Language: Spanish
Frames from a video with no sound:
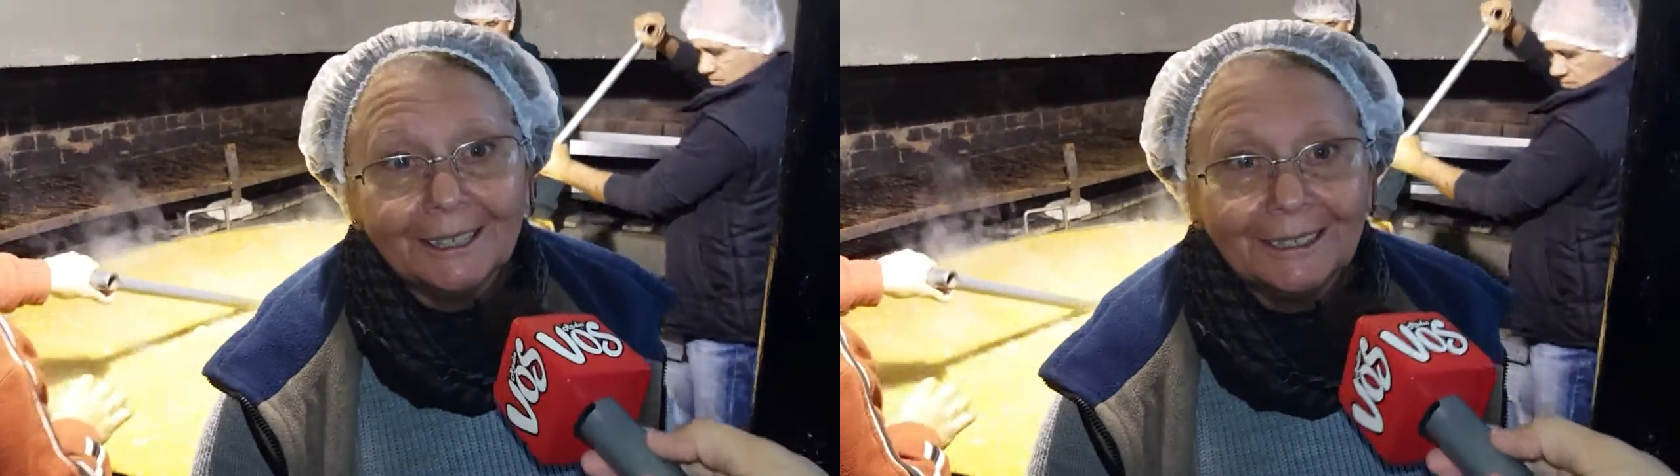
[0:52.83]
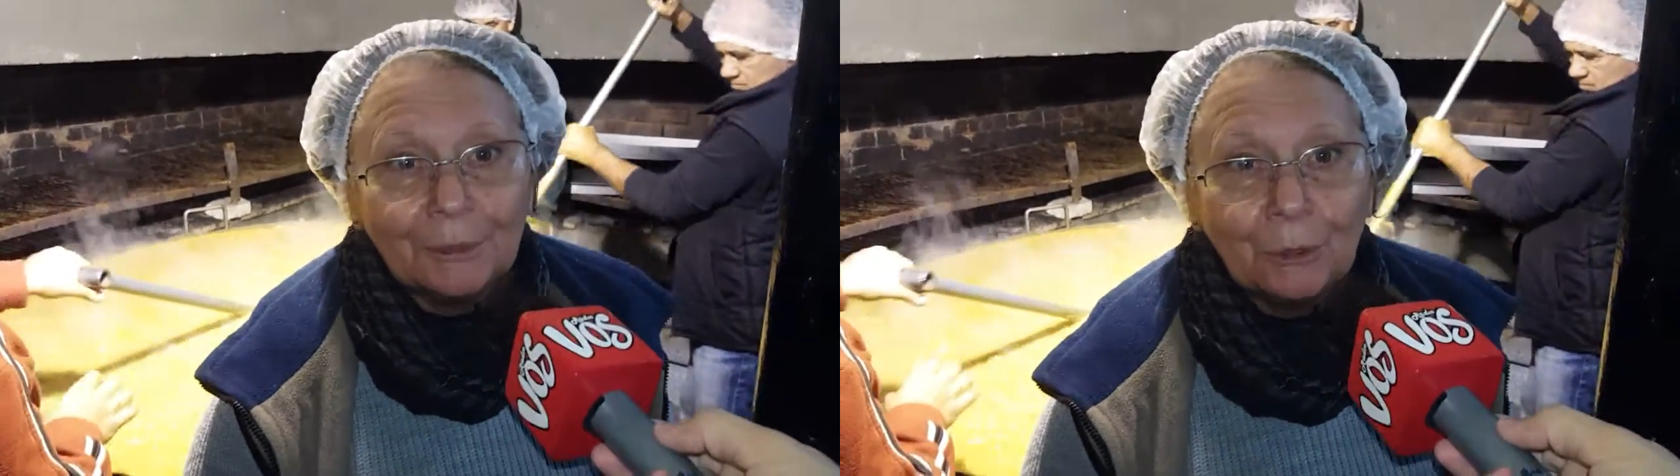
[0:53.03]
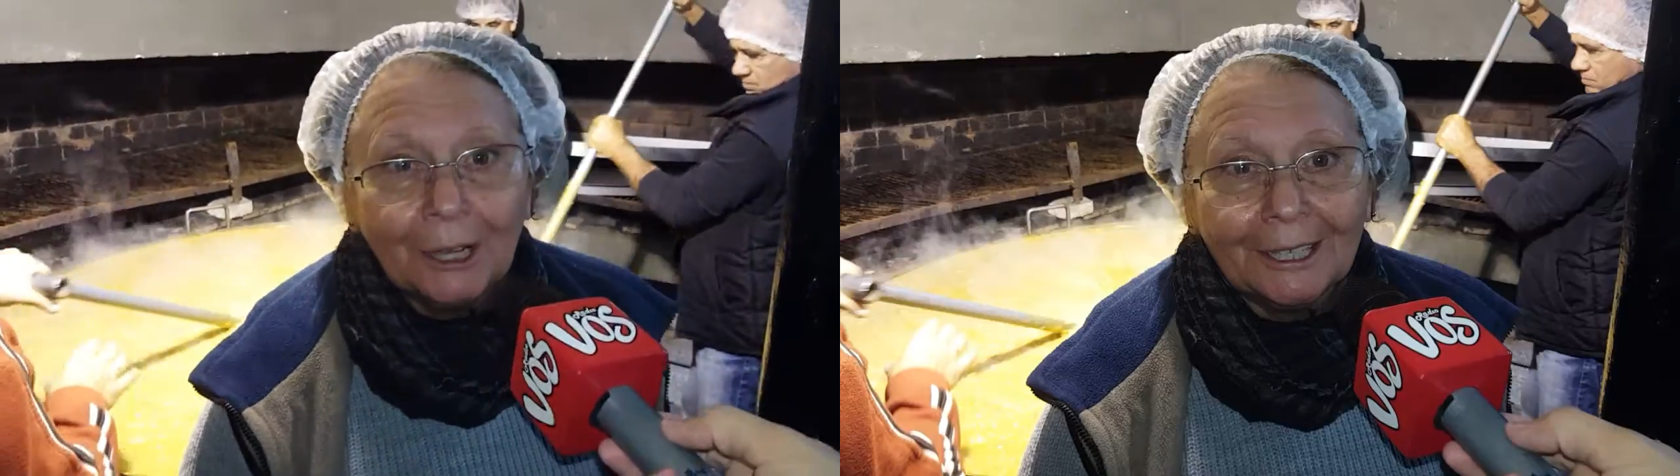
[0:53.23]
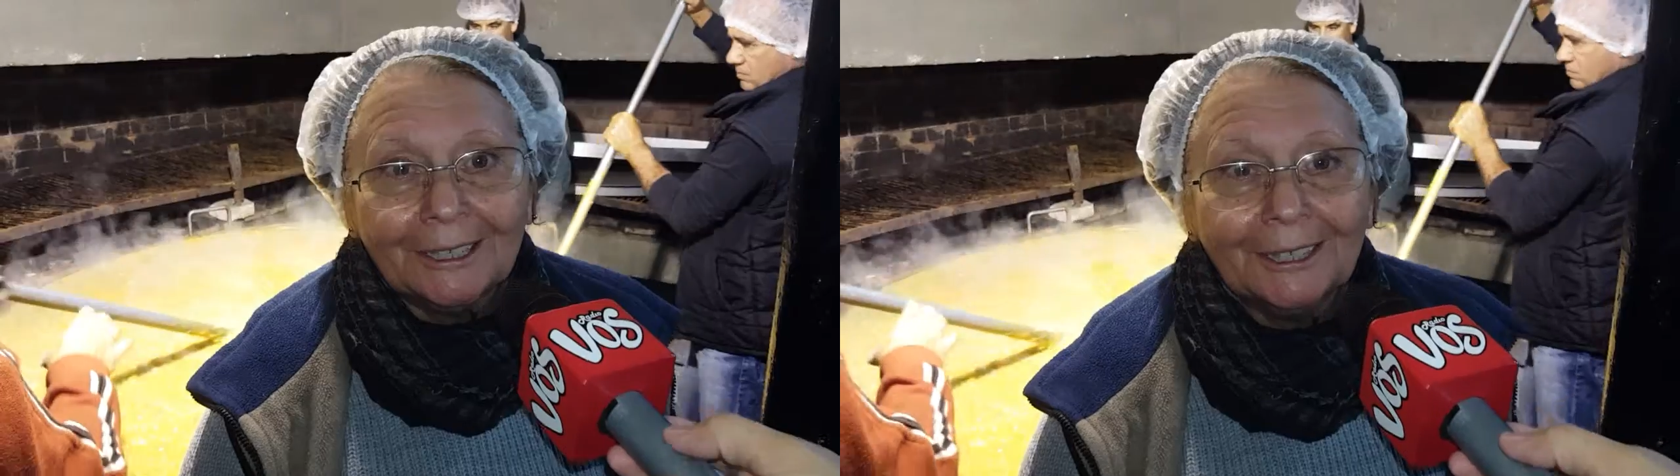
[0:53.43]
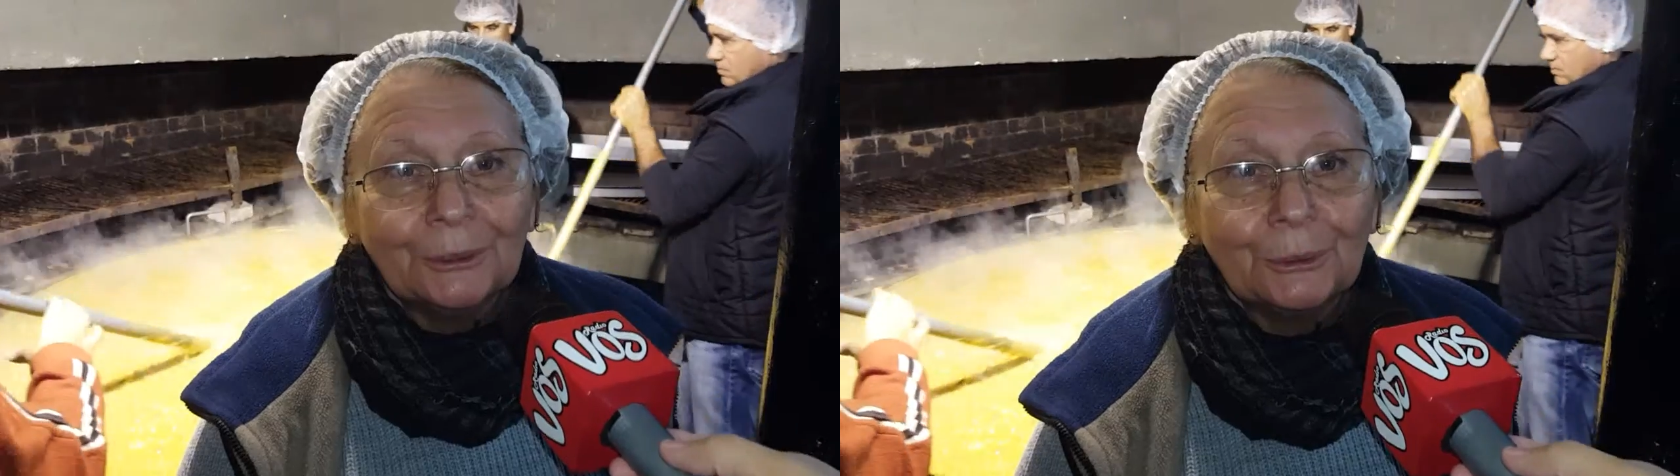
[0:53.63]
que, estamos
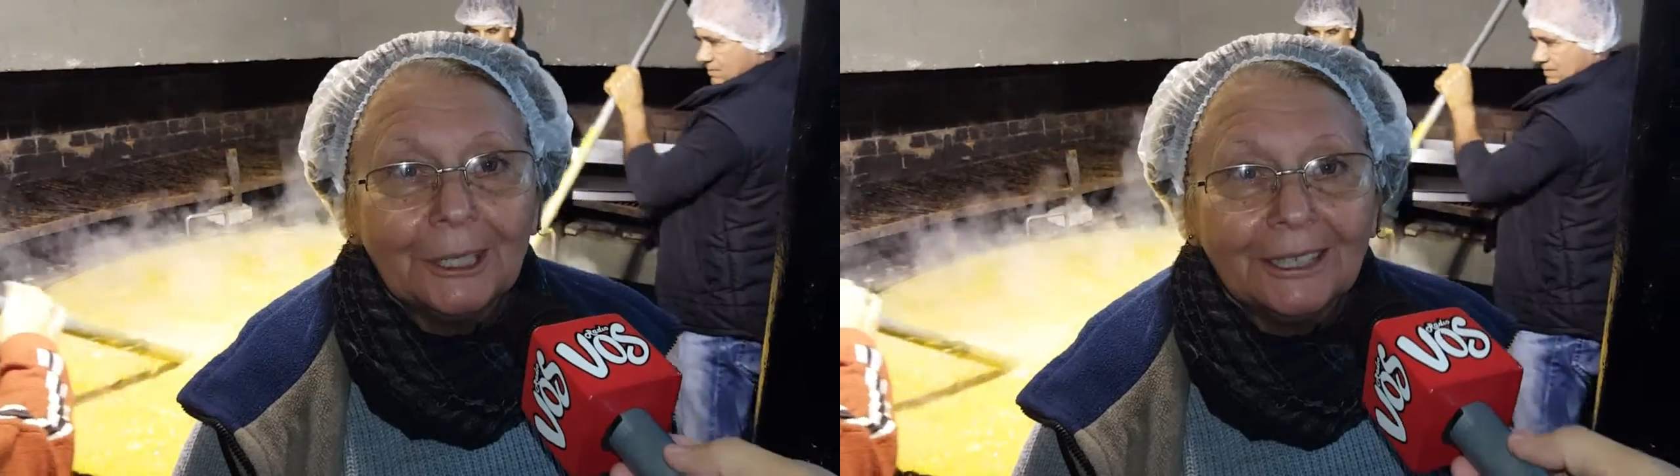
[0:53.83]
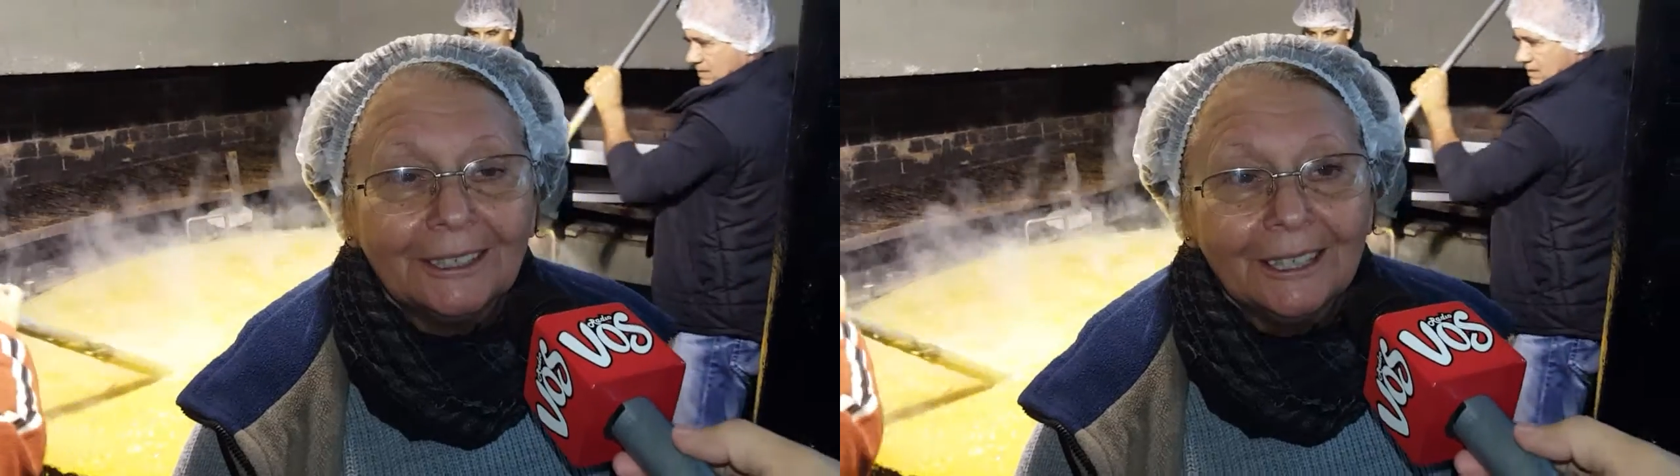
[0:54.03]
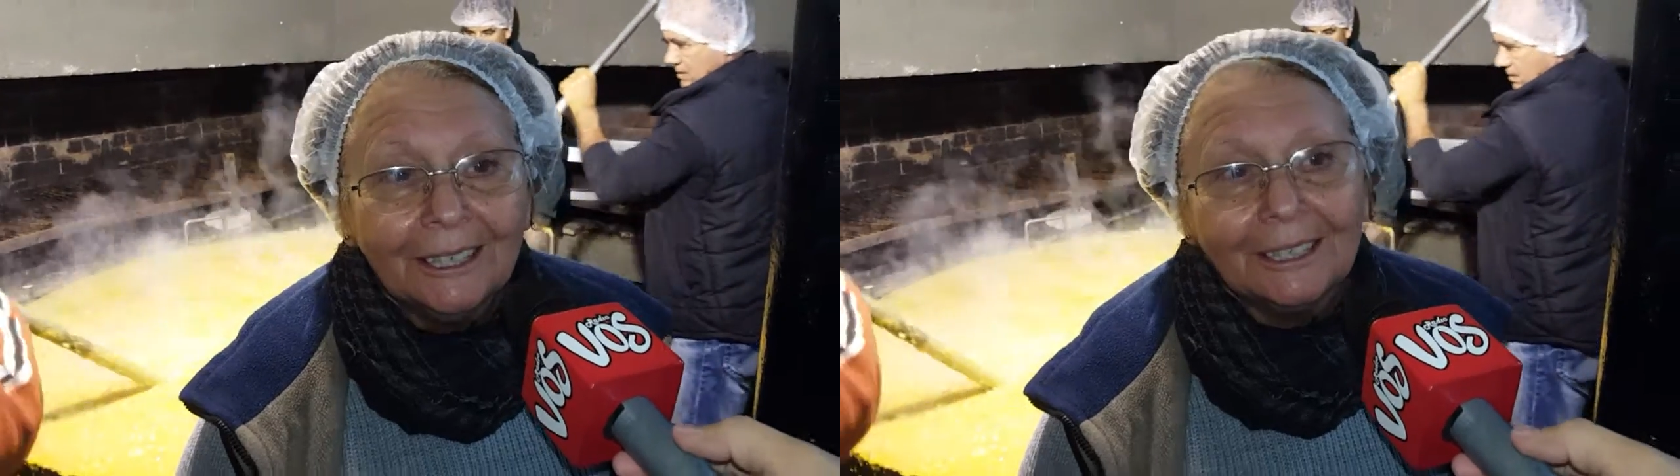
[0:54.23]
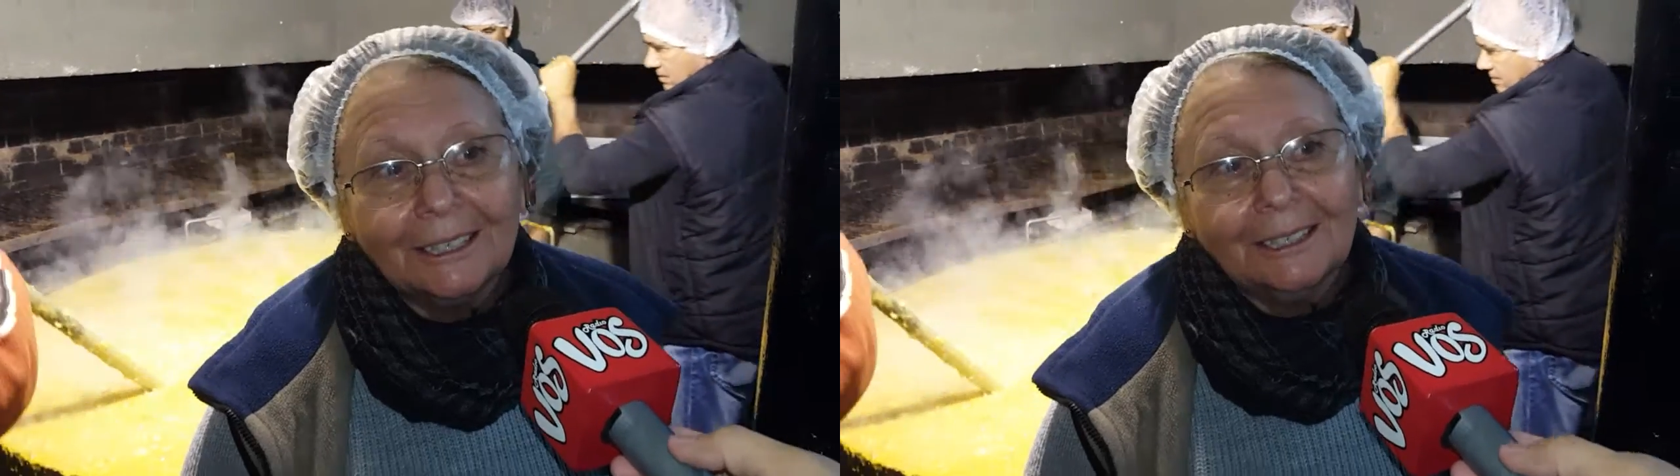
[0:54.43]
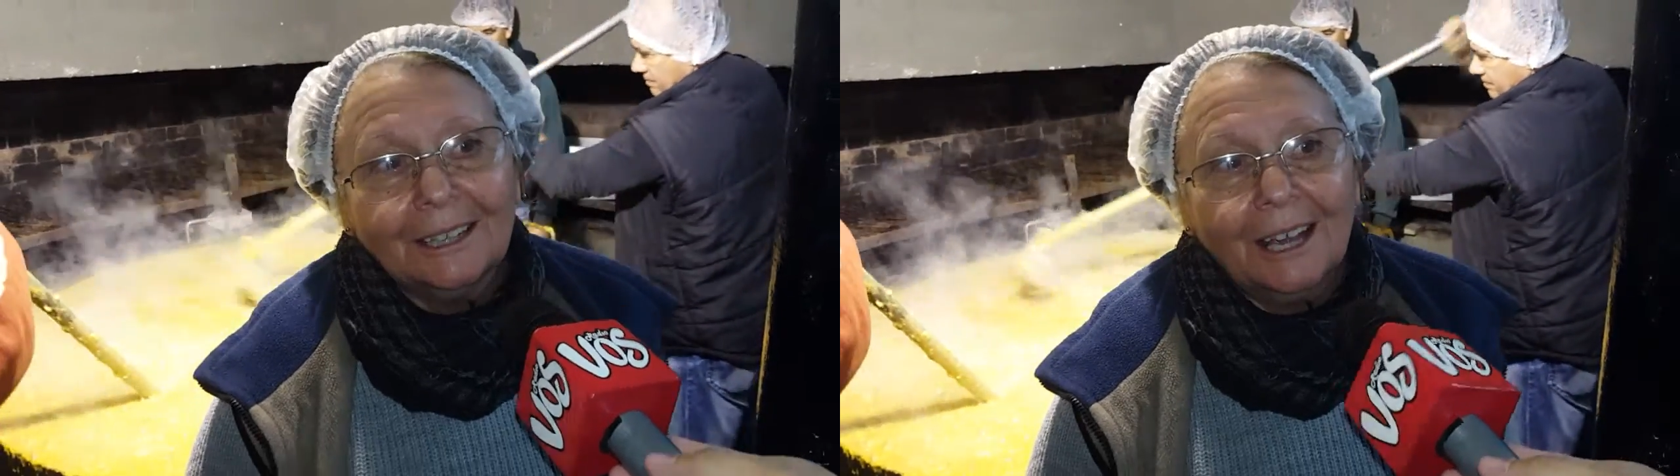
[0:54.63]
aquí dando vuelta y